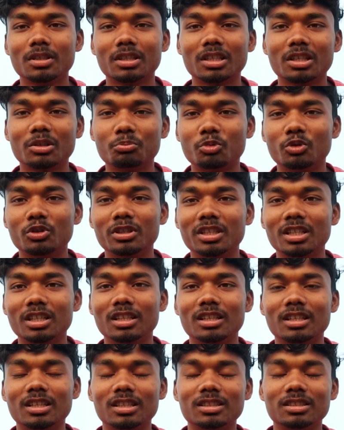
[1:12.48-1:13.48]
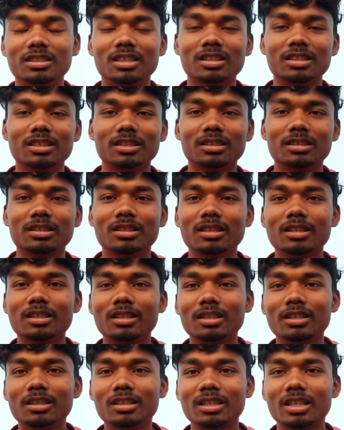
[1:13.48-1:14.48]
एक एक पॉइंट के लिए रह जाते हैं
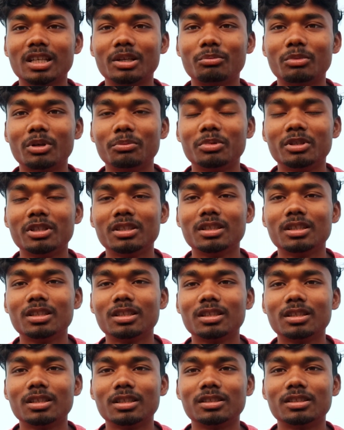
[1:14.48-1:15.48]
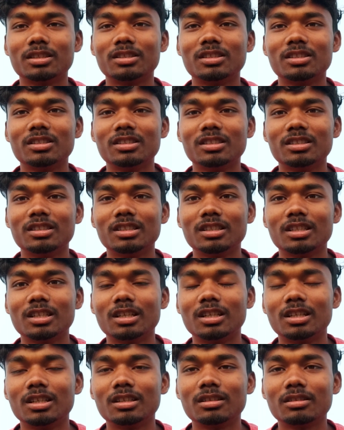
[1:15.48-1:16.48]
क्या है मैं भी एस एस
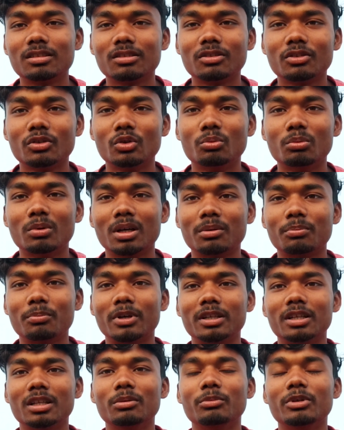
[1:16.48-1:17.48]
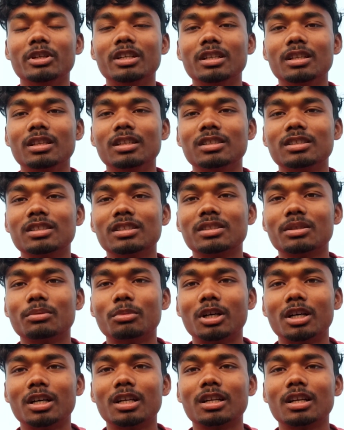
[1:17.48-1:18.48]
का दो बार फाइनल मेरिट लिस्ट से
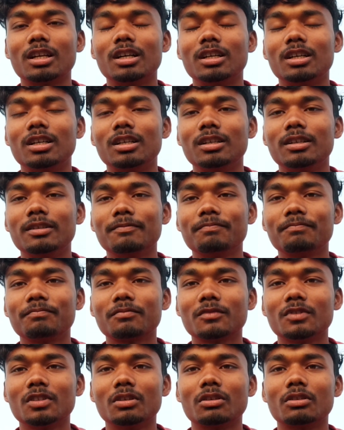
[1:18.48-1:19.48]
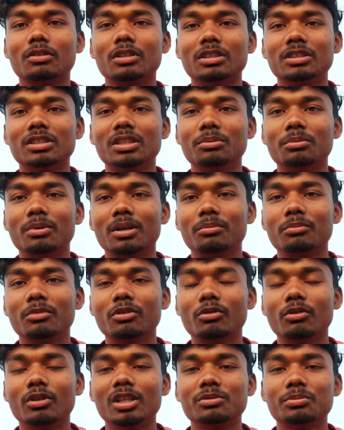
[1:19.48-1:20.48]
बाहर रहा और तीसरी बार
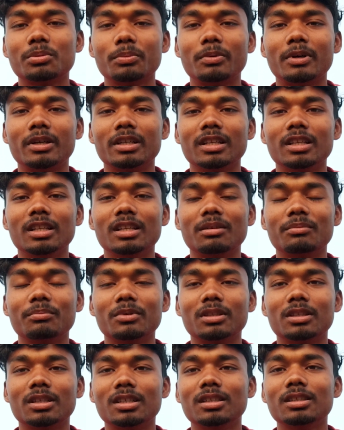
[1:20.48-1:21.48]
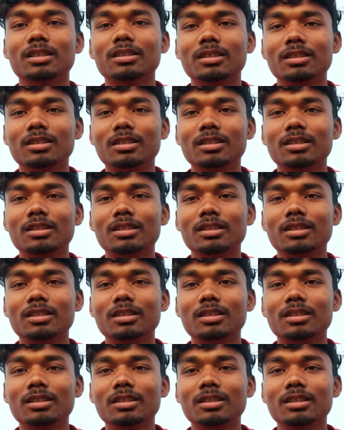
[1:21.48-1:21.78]
मैं कॉलेज पे फाइनल ईयर पे था